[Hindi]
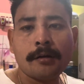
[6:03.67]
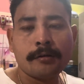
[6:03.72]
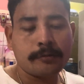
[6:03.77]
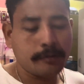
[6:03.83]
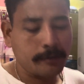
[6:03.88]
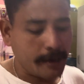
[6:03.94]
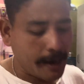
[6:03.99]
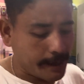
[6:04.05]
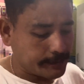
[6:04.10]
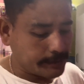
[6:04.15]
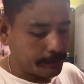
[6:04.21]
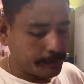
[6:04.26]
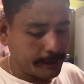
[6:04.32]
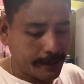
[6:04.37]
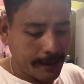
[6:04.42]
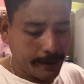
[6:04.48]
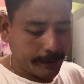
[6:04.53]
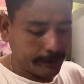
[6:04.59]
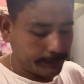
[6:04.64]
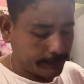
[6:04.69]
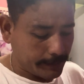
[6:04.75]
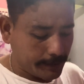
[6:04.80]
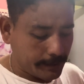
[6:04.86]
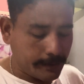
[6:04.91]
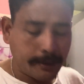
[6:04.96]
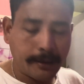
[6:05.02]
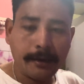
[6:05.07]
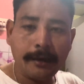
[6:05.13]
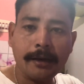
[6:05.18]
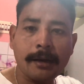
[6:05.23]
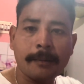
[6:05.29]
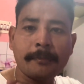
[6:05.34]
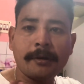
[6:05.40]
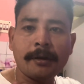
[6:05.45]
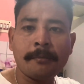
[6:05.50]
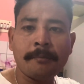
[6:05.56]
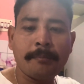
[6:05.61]
तो गाइस अभी क्या करते हैं गरम
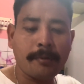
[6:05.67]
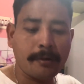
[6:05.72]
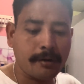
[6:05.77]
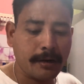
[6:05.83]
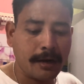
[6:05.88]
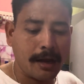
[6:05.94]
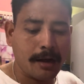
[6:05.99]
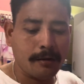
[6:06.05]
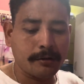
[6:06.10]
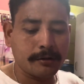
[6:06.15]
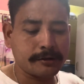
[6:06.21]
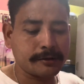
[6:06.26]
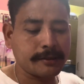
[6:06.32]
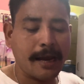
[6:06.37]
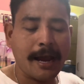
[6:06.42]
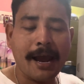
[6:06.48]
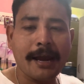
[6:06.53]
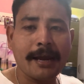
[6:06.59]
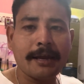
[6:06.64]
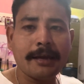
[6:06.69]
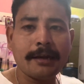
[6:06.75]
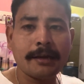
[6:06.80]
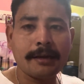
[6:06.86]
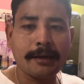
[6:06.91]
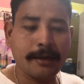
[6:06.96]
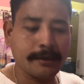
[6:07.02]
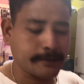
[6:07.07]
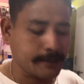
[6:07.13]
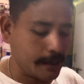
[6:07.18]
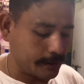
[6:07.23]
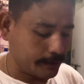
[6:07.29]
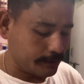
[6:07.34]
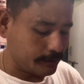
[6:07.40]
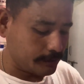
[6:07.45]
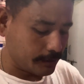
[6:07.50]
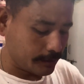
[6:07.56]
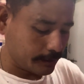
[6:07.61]
गरम परोठा और चाय के साथ
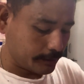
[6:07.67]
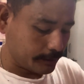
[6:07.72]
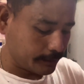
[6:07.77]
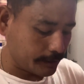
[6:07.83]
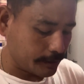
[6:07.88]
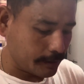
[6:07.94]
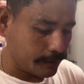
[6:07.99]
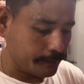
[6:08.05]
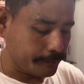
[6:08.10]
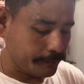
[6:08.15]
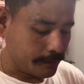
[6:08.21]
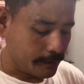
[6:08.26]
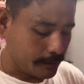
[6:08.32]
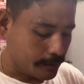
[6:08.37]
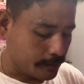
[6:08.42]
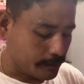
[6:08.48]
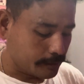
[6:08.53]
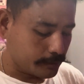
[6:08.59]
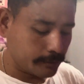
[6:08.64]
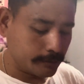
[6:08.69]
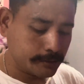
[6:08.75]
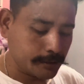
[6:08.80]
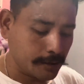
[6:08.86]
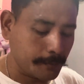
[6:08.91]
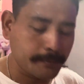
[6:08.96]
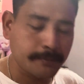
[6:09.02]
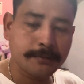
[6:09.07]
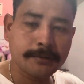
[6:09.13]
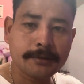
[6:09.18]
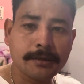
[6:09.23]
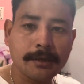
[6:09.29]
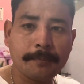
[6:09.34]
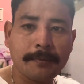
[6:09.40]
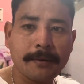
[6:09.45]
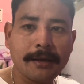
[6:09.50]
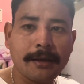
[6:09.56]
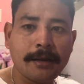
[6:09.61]
एंजॉय करते हैं तो सबसे
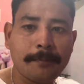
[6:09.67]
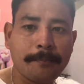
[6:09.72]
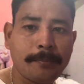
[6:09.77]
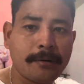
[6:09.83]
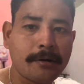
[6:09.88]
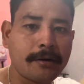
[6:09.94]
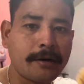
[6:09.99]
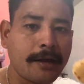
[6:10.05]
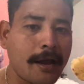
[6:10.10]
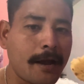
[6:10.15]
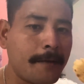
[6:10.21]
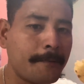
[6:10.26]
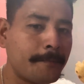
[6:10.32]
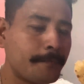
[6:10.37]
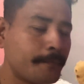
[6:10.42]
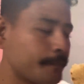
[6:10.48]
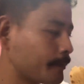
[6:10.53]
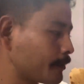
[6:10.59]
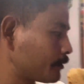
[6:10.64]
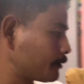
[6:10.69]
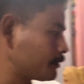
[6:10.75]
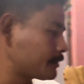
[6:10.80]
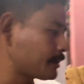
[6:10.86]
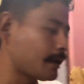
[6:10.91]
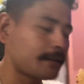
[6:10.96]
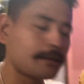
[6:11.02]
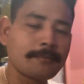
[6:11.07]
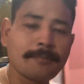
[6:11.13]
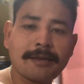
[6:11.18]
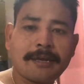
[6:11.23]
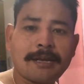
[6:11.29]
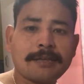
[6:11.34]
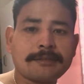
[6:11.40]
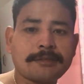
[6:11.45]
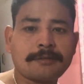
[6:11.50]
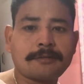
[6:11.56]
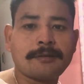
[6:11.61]
पहले परोठा तो साथ ही में
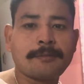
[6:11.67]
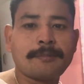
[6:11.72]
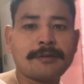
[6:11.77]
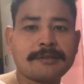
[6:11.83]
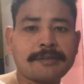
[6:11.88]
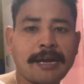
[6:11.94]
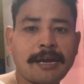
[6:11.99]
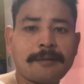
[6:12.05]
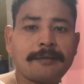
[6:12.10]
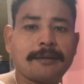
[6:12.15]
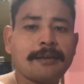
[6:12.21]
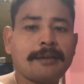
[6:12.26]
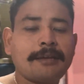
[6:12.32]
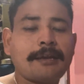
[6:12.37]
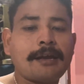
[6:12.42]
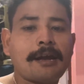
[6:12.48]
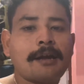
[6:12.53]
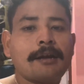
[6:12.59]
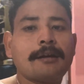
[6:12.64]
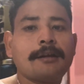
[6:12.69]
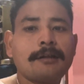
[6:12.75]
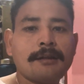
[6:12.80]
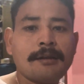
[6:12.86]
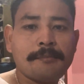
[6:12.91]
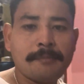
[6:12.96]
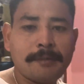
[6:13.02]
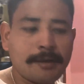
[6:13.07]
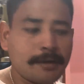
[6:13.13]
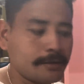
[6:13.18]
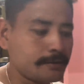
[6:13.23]
गर्लफ्रेंड ने भी चाय ले लिया मेरे